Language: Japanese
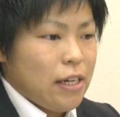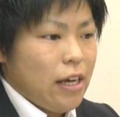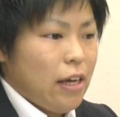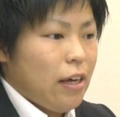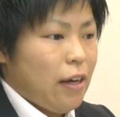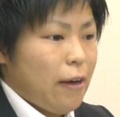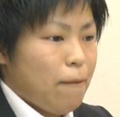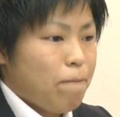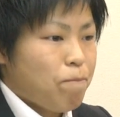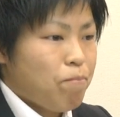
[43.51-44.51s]

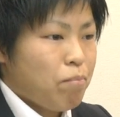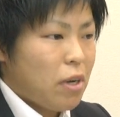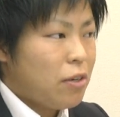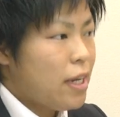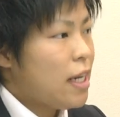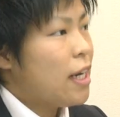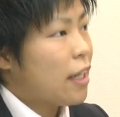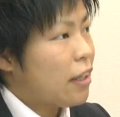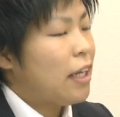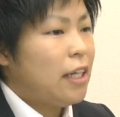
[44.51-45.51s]
えーまあ、フリーに
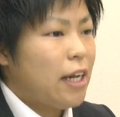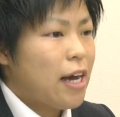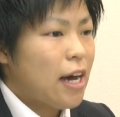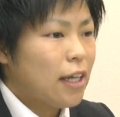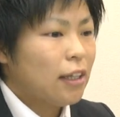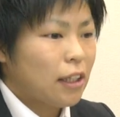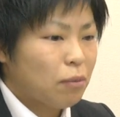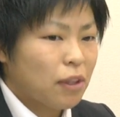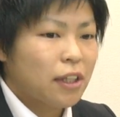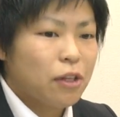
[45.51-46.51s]
なって2年半経ち
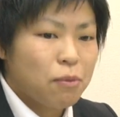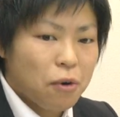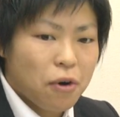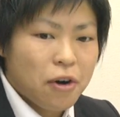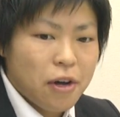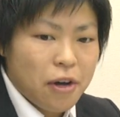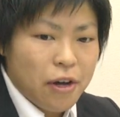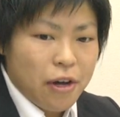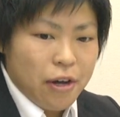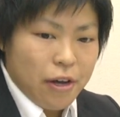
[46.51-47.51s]
ますけども、
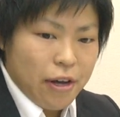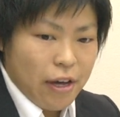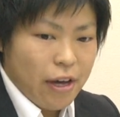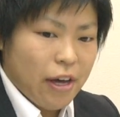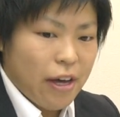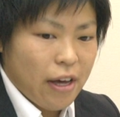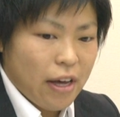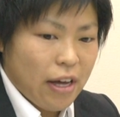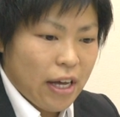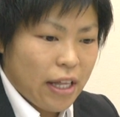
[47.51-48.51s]

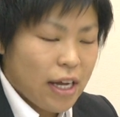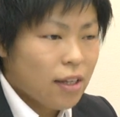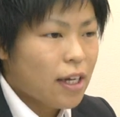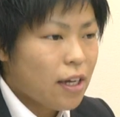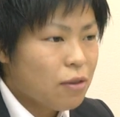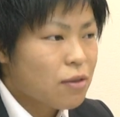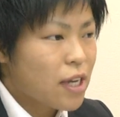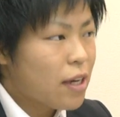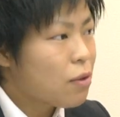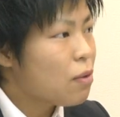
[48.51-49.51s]
えー、団体の
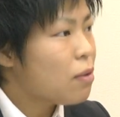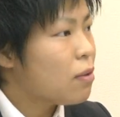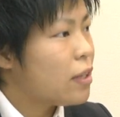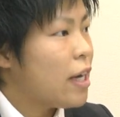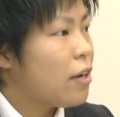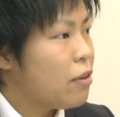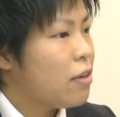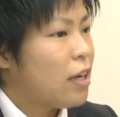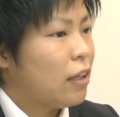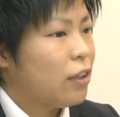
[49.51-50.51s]
最高峰であ
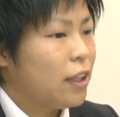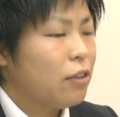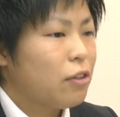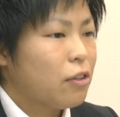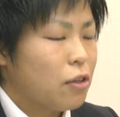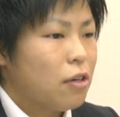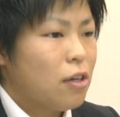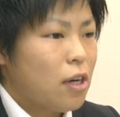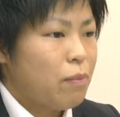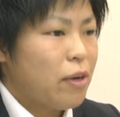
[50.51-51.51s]
るあのシングルの
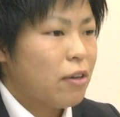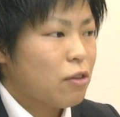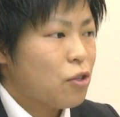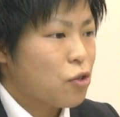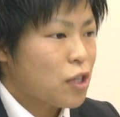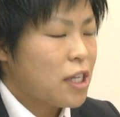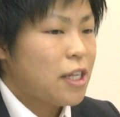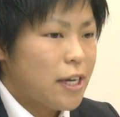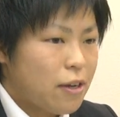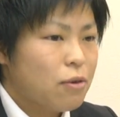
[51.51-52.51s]
ベルトに挑戦
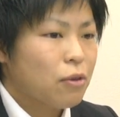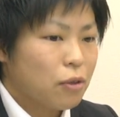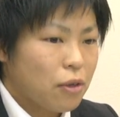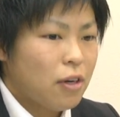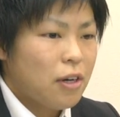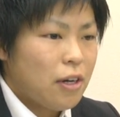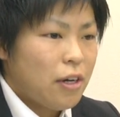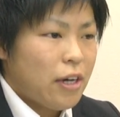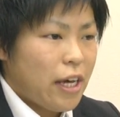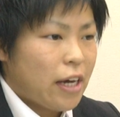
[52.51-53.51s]
できること、
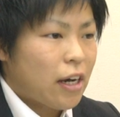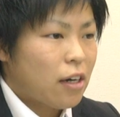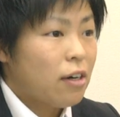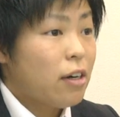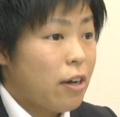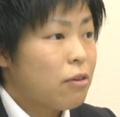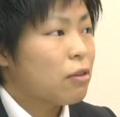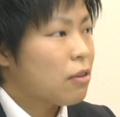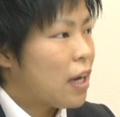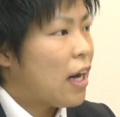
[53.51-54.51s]
えー、関われるこ
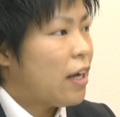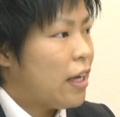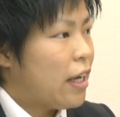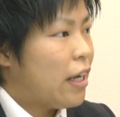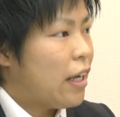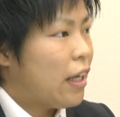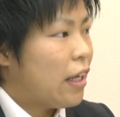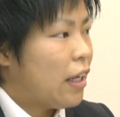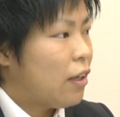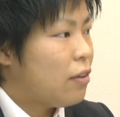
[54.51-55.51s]
とが、
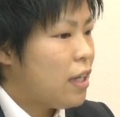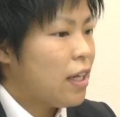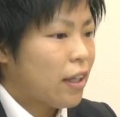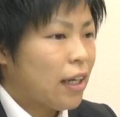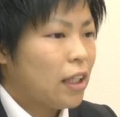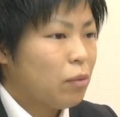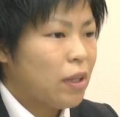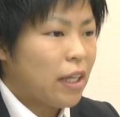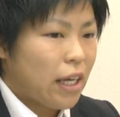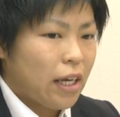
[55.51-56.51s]
えー、フリーになって初め
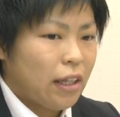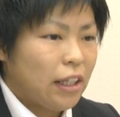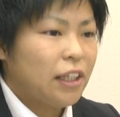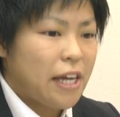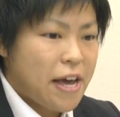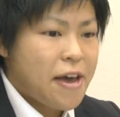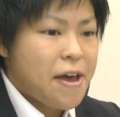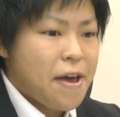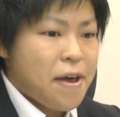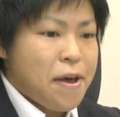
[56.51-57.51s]
てでして
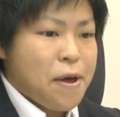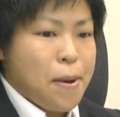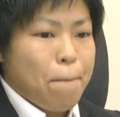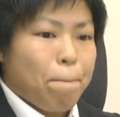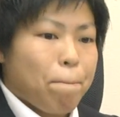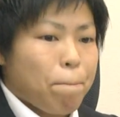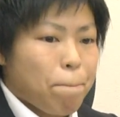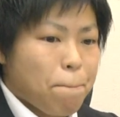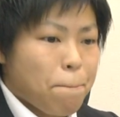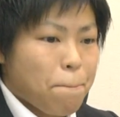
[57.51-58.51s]

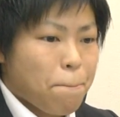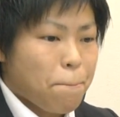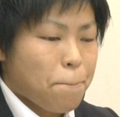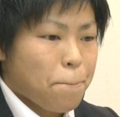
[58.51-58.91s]
うん